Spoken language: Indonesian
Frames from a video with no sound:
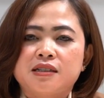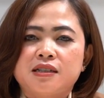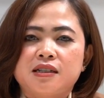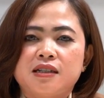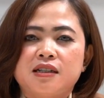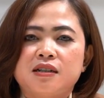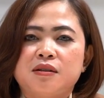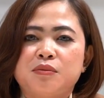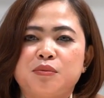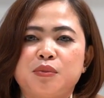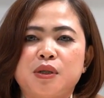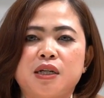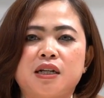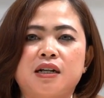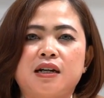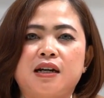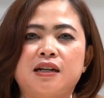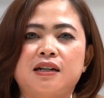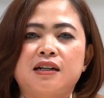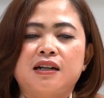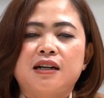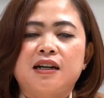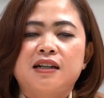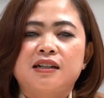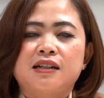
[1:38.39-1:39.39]
sih biar
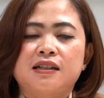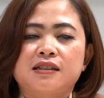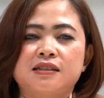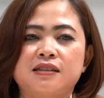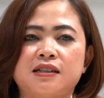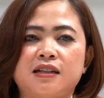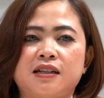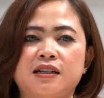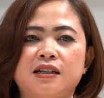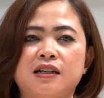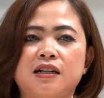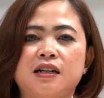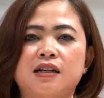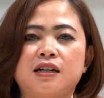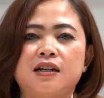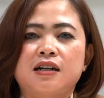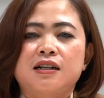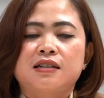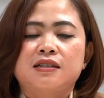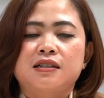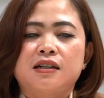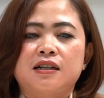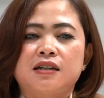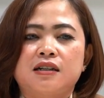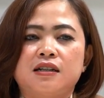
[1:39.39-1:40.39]
anak-anak saya
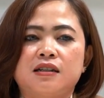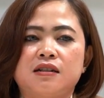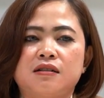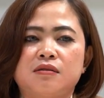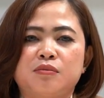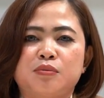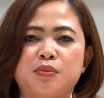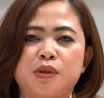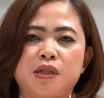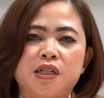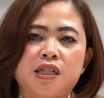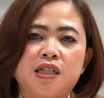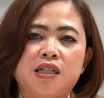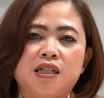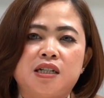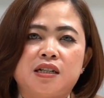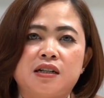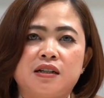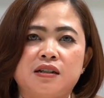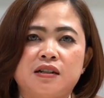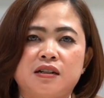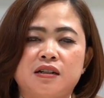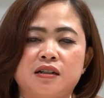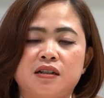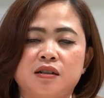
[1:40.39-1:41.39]
ngerasain
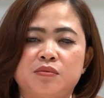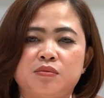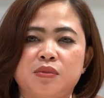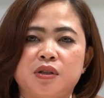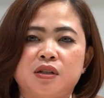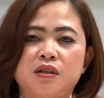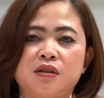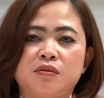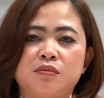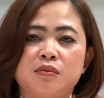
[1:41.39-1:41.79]
pendidikan yang lebih